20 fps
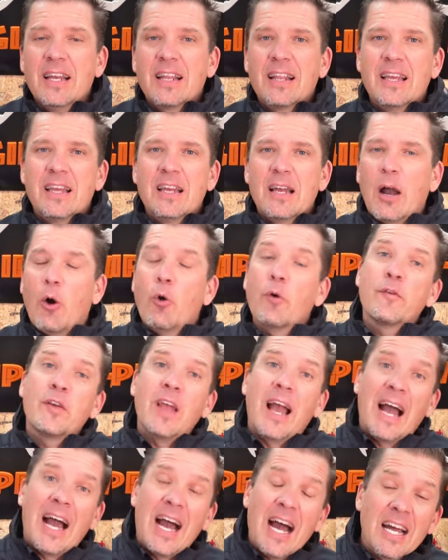äh, auch
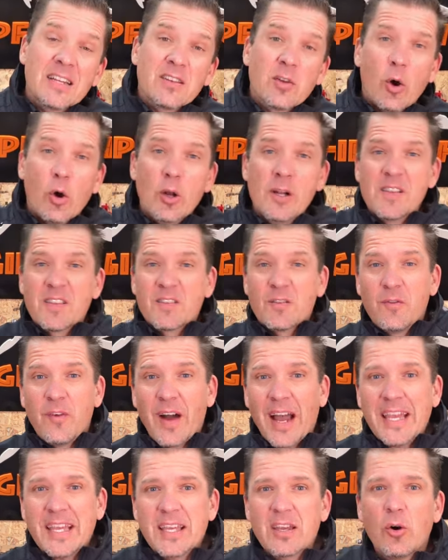für Hartholz,
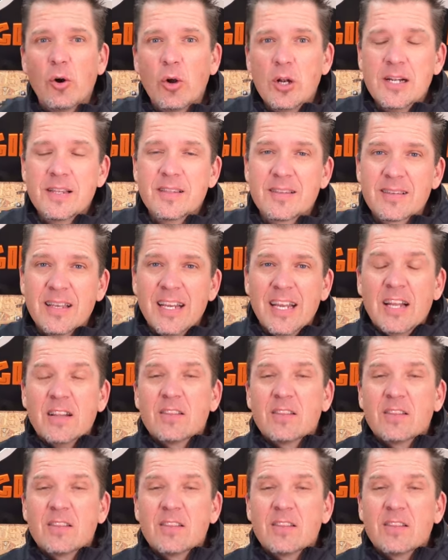Weichholz,